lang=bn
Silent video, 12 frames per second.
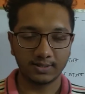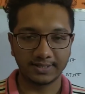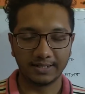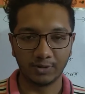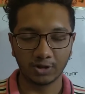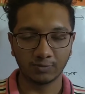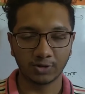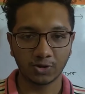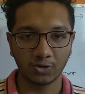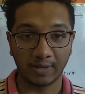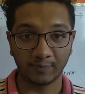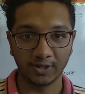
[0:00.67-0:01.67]
আসসালামু আলাইকুম
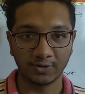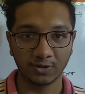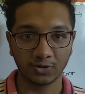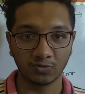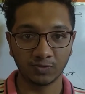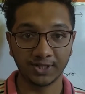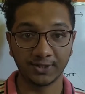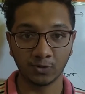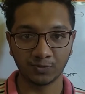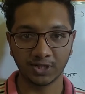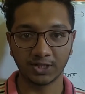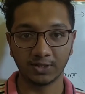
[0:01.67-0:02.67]
দর্শক অ্যাপ্লাইড এডুকেশন বিডি
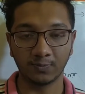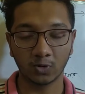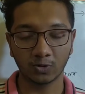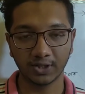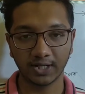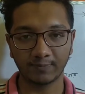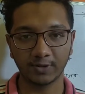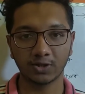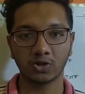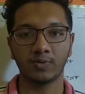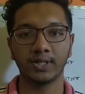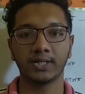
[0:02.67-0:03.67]
ইউটিউব চ্যানেলের পক্ষ থেকে
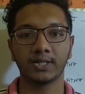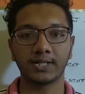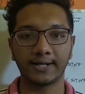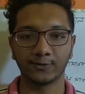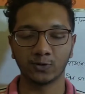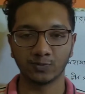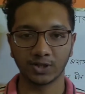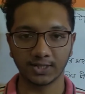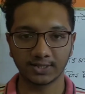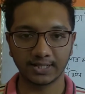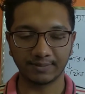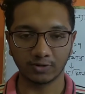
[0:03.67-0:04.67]
আপনাদের সবাইকে স্বাগতম
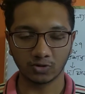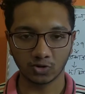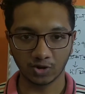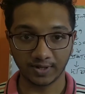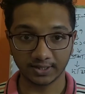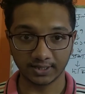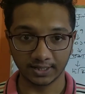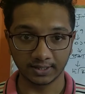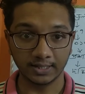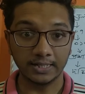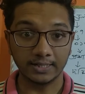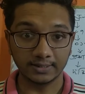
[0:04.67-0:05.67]
জানাচ্ছি আমি শোয়েব আক্তার
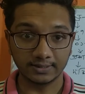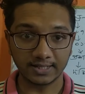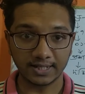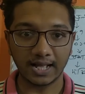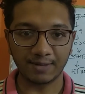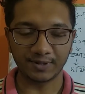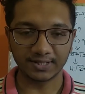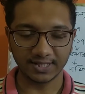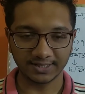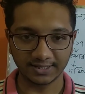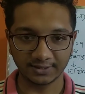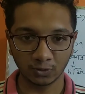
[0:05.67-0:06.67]
যারা আমার
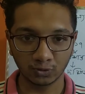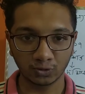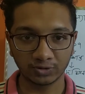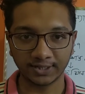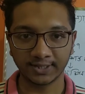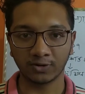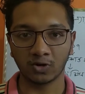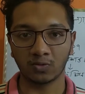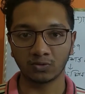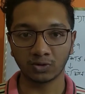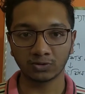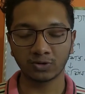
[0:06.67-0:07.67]
চ্যানেলে নতুন তাদেরকে
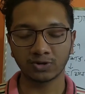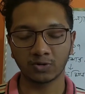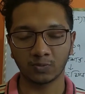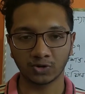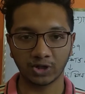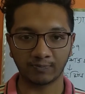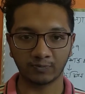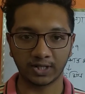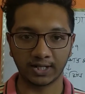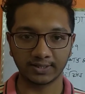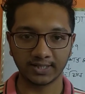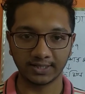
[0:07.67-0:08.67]
অনুরোধ করছি অবশ্যই
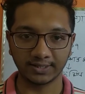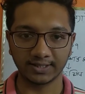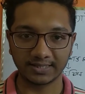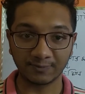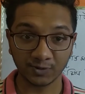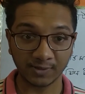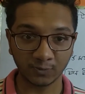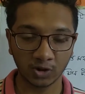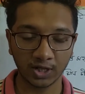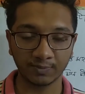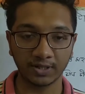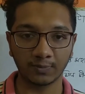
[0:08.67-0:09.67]
আপনারা চ্যানেলটি সাবস্ক্রাইব
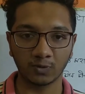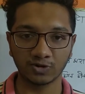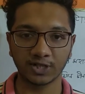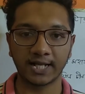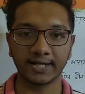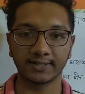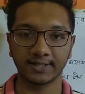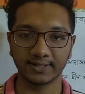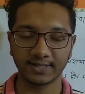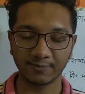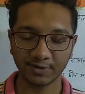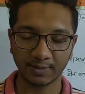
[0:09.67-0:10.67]
করে রাখবেন এবং যারা আগে থেকে
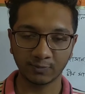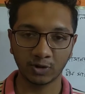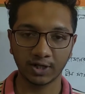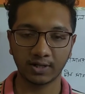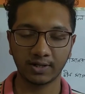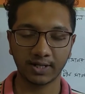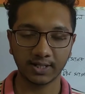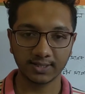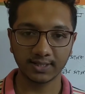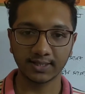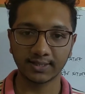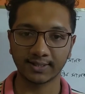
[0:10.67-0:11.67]
সাবস্ক্রাইব করে
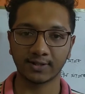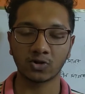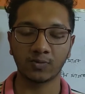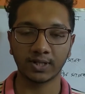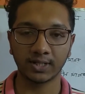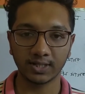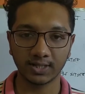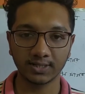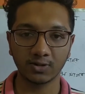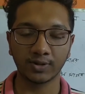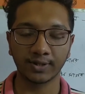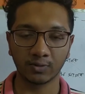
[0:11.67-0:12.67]
রেখেছেন তাদেরকে সবাইকে
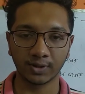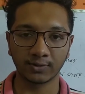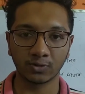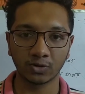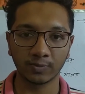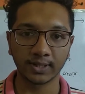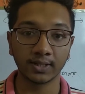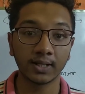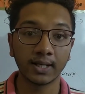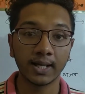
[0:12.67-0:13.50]
জানাচ্ছি অনেক অনেক ধন্যবাদ